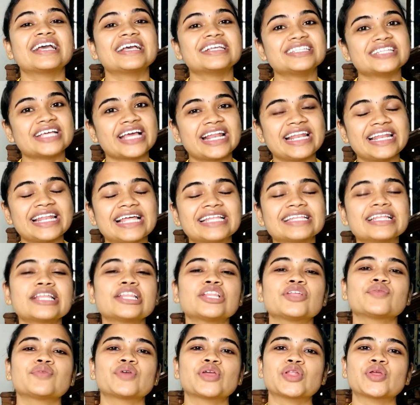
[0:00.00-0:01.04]
இது எல்லாமே
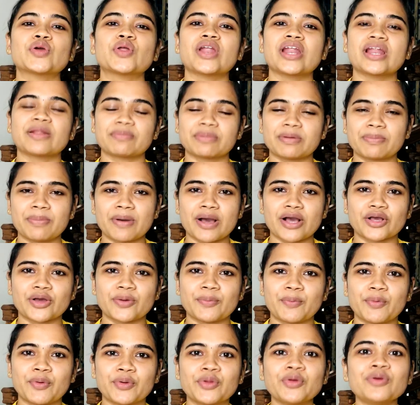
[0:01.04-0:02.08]
இந்த வீடியோவில் நம்ம
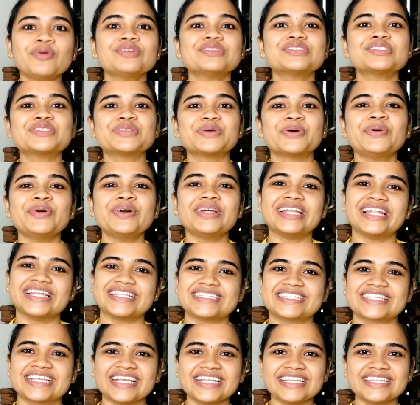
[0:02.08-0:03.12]
பார்க்க போகிறோம் ஸோ
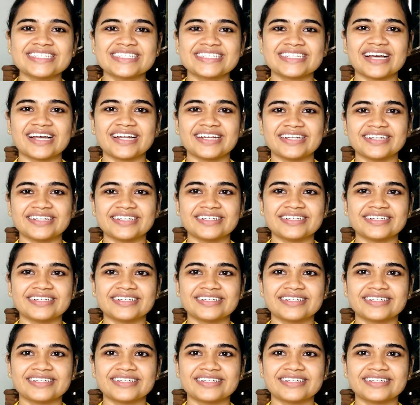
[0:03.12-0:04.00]
லெட்ஸ் கெட் ஸ்டார்டட்